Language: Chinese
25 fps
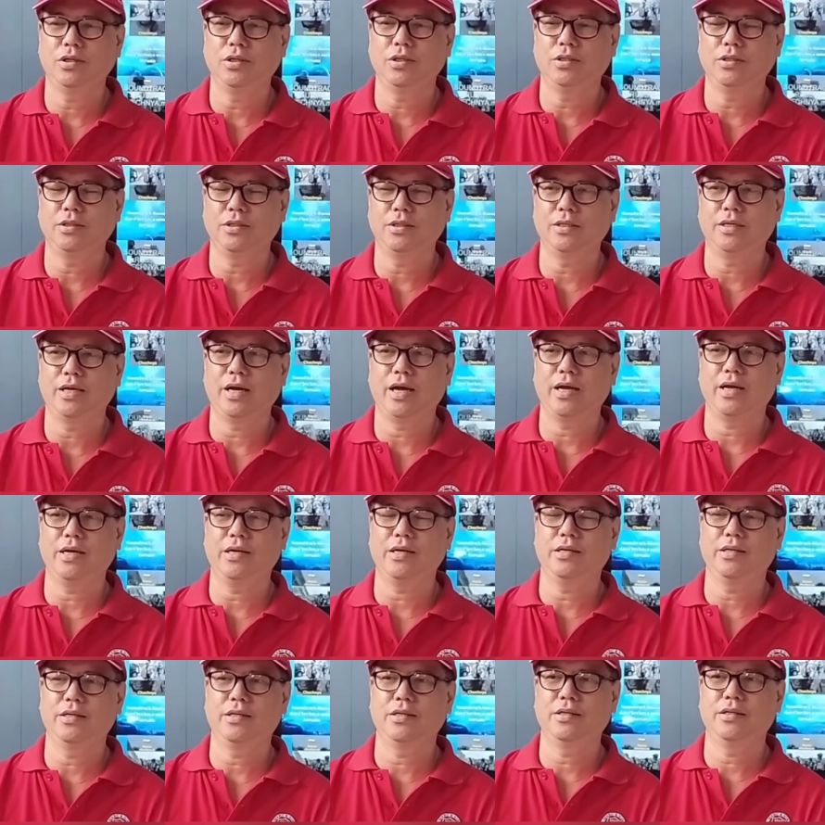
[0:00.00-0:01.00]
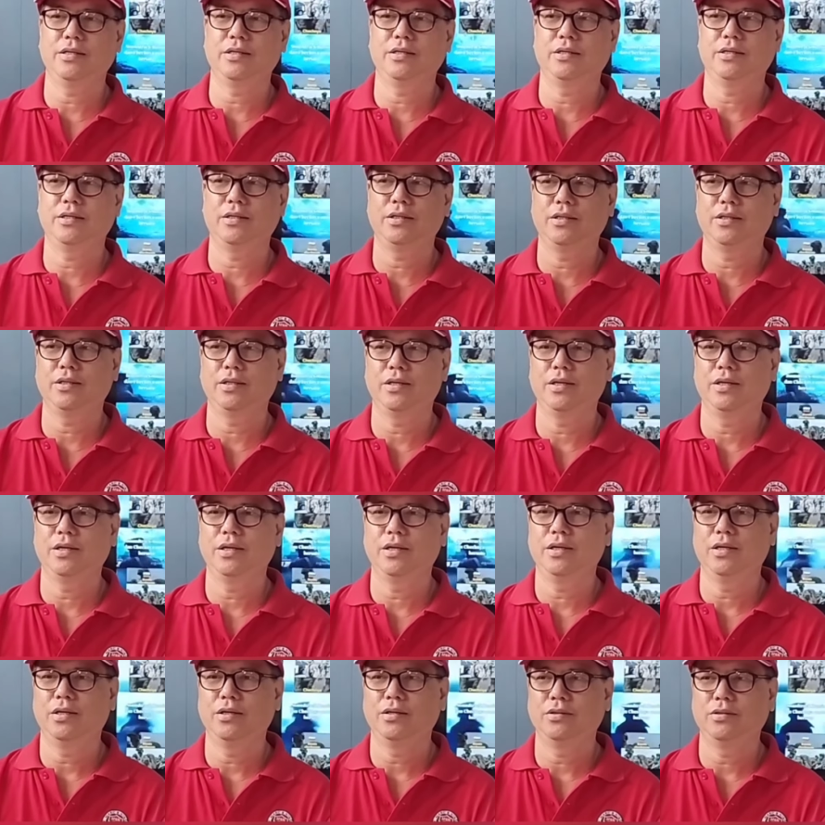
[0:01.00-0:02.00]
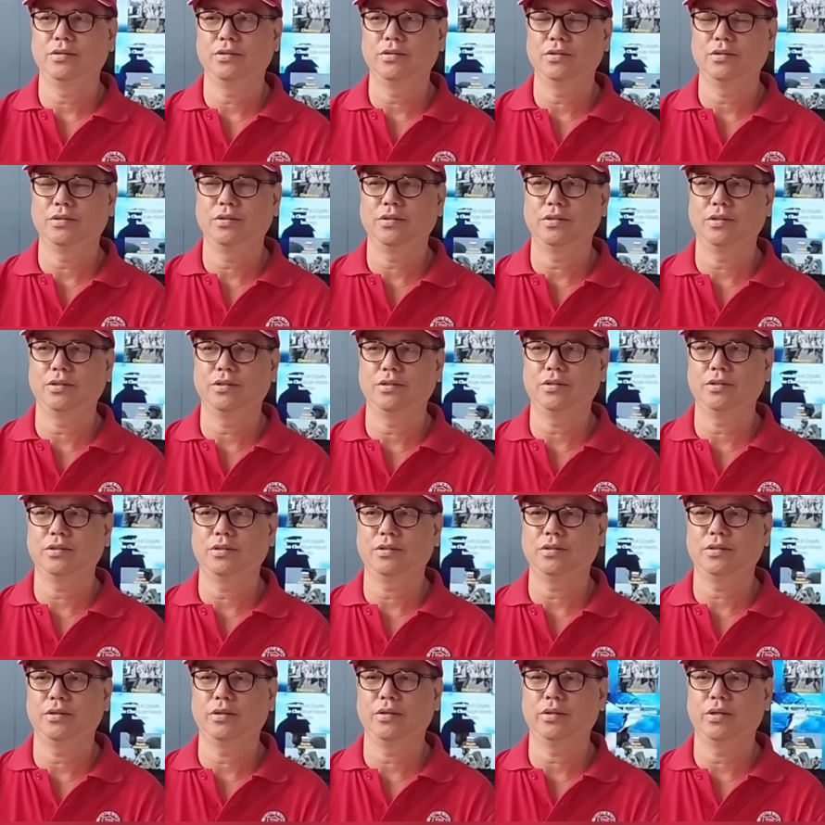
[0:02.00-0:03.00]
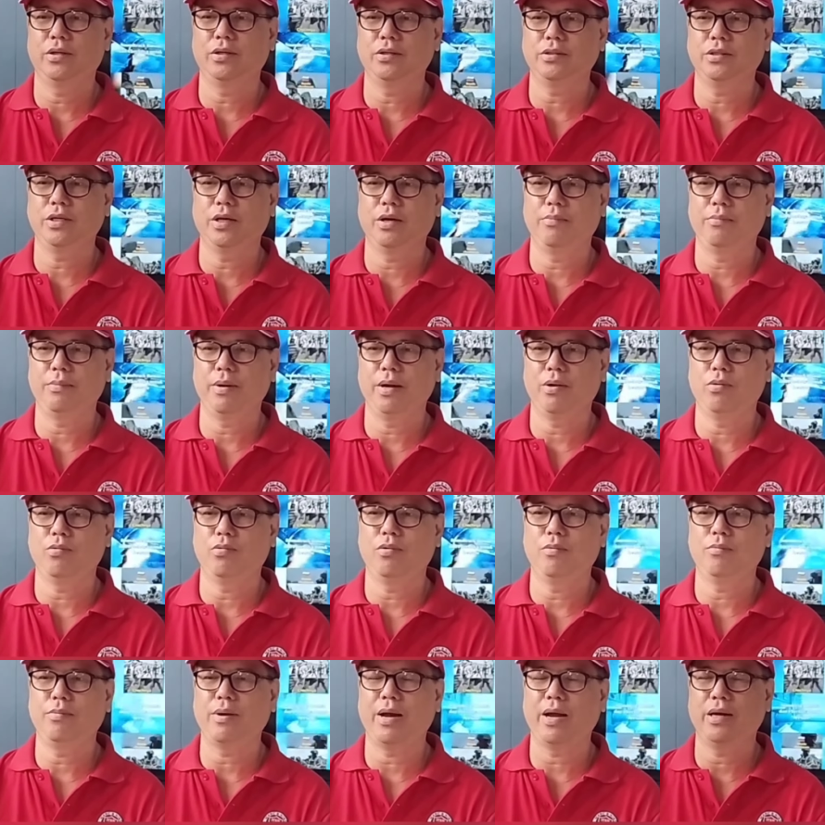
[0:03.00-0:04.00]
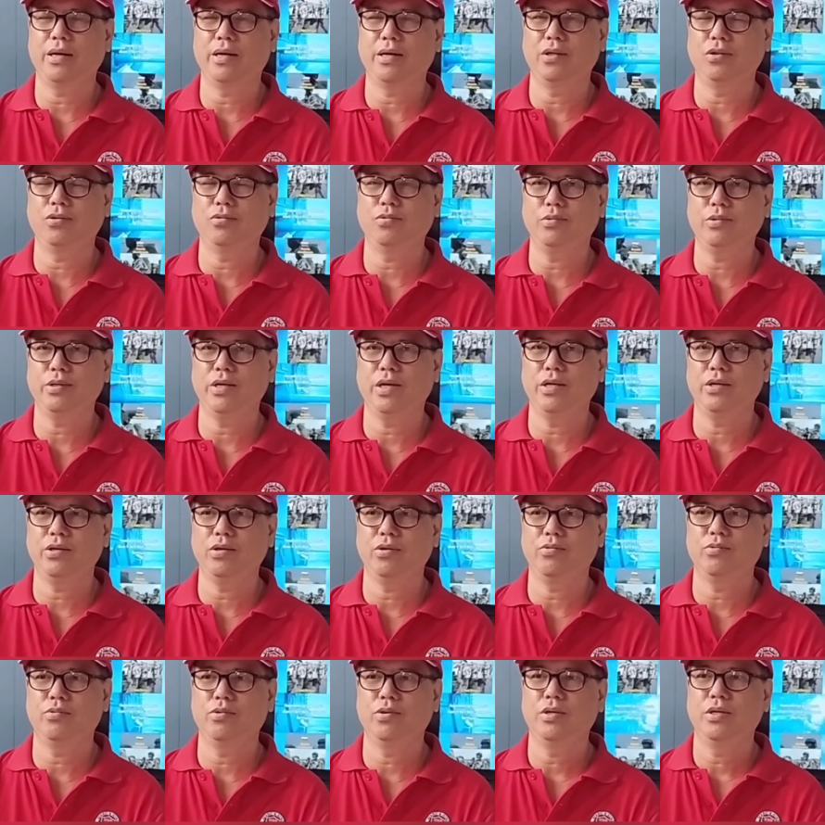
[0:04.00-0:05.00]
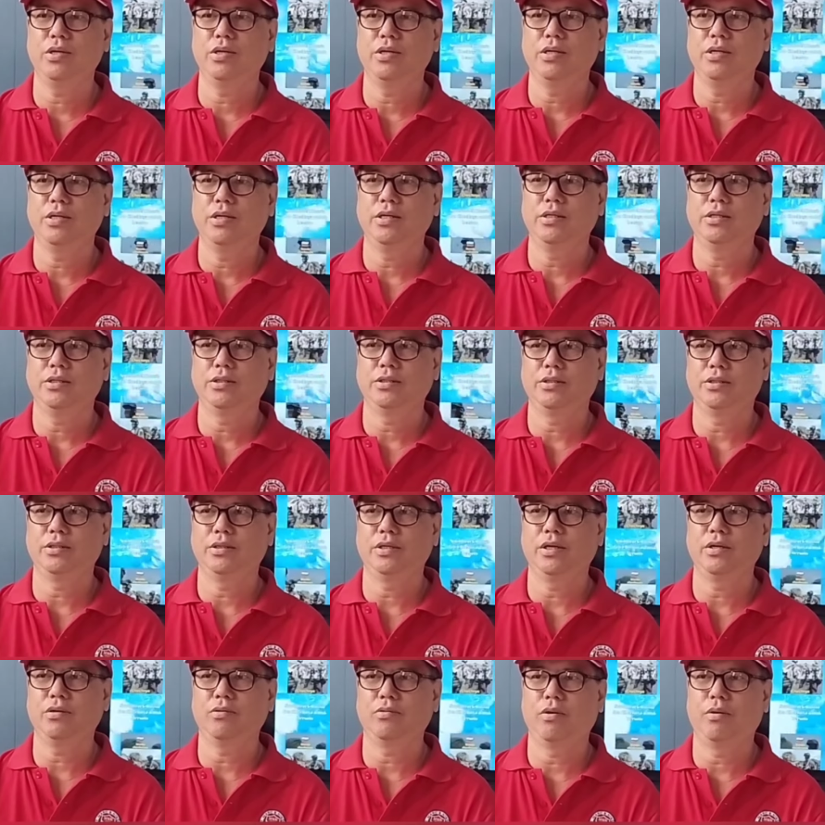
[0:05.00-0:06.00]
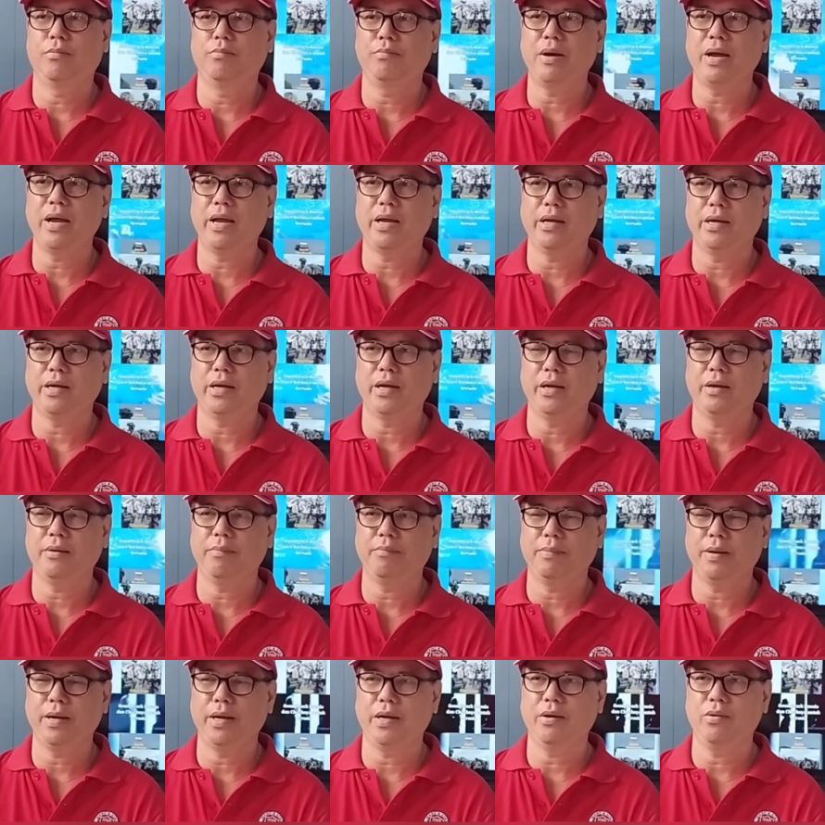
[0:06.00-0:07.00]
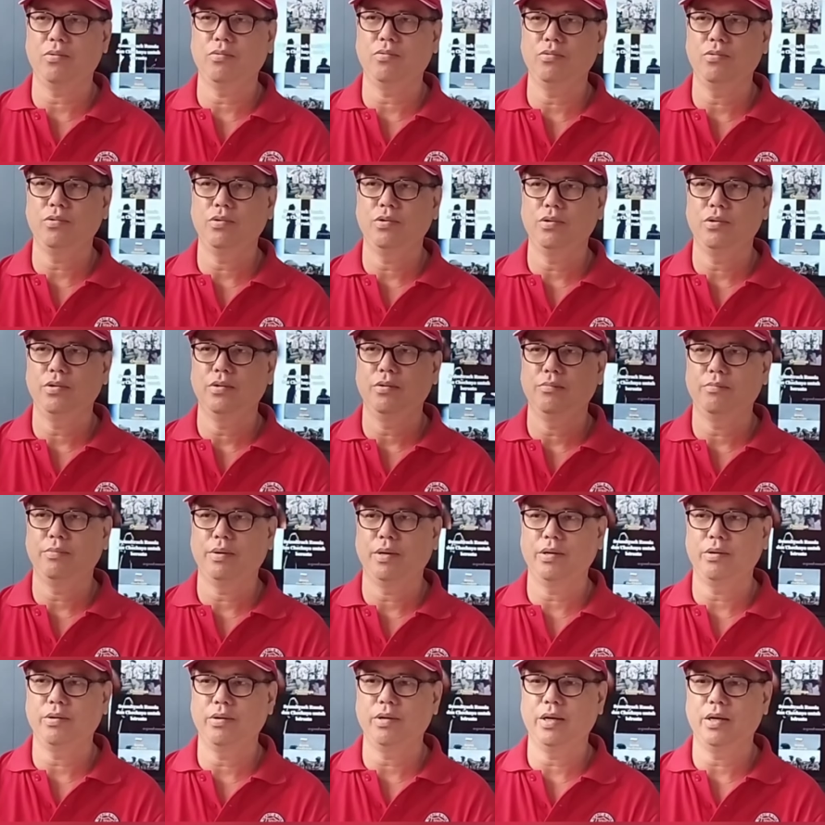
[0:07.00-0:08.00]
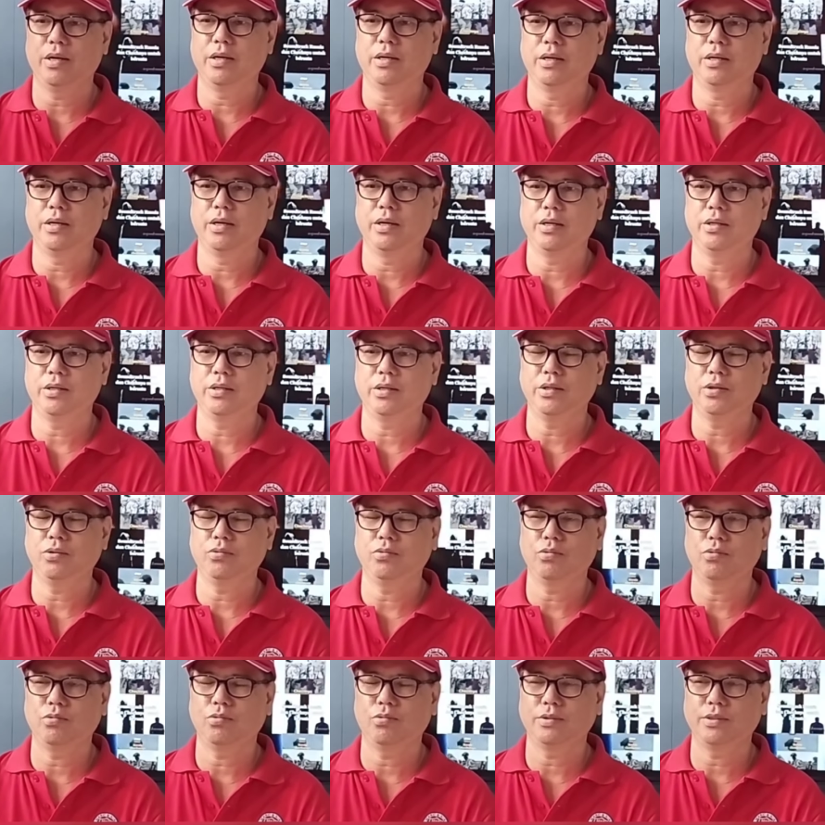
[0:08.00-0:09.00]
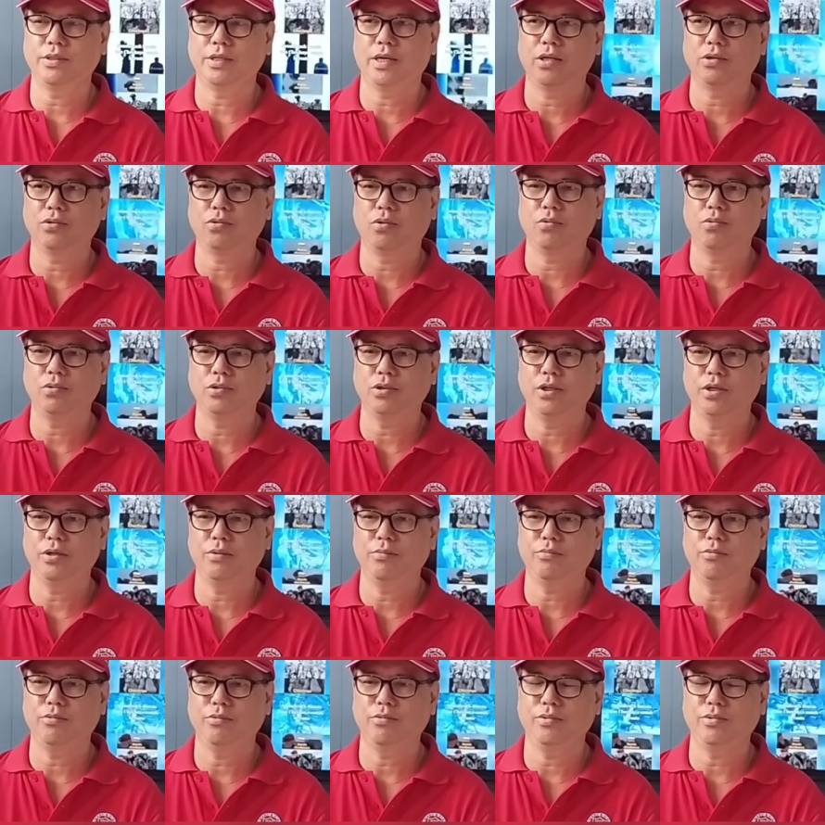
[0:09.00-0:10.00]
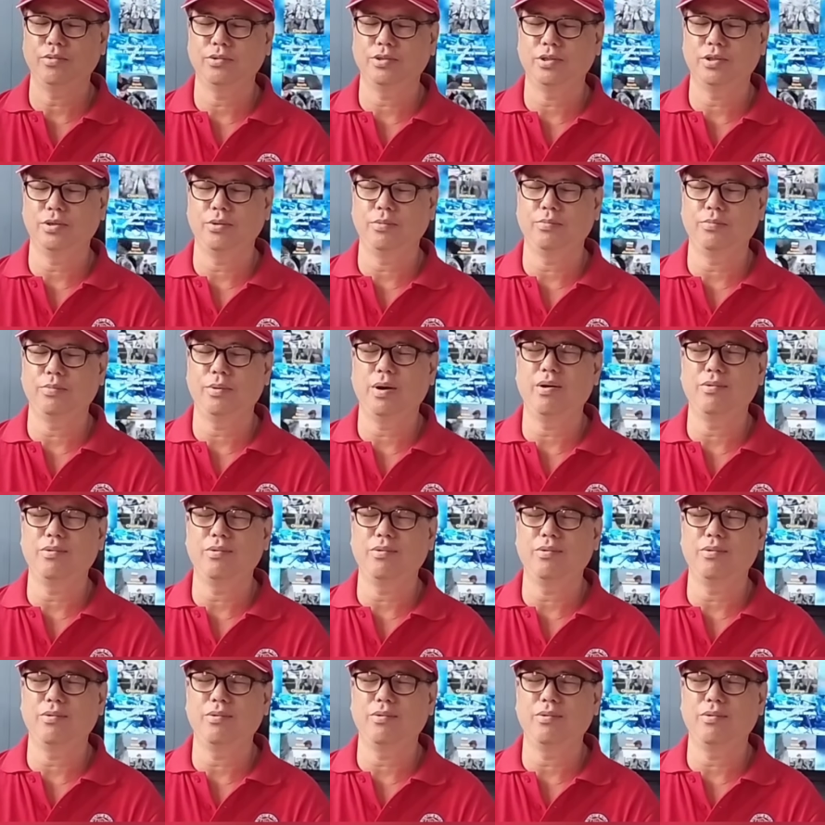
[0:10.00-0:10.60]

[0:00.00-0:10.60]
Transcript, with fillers: 的重要防守军事要塞。如果奥德萨与赫尔松这两个重要城镇也落入俄罗斯的掌控